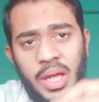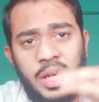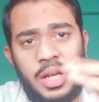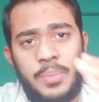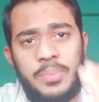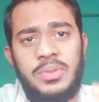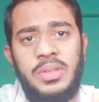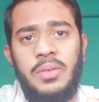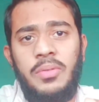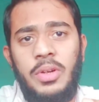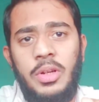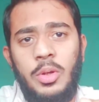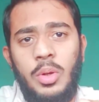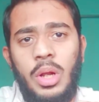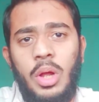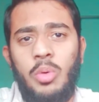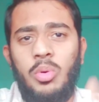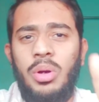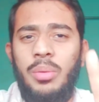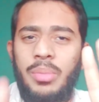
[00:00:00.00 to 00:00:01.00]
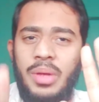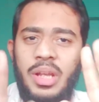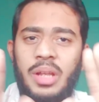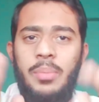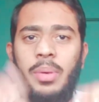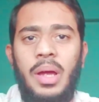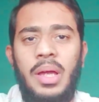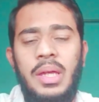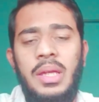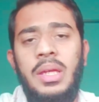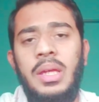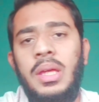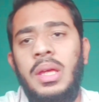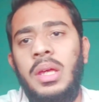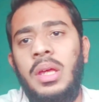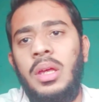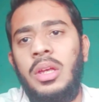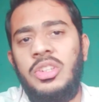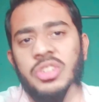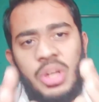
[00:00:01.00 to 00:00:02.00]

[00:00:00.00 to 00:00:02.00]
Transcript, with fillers: बात मैं कब से वीडियो लाऊंगा मेरे भाई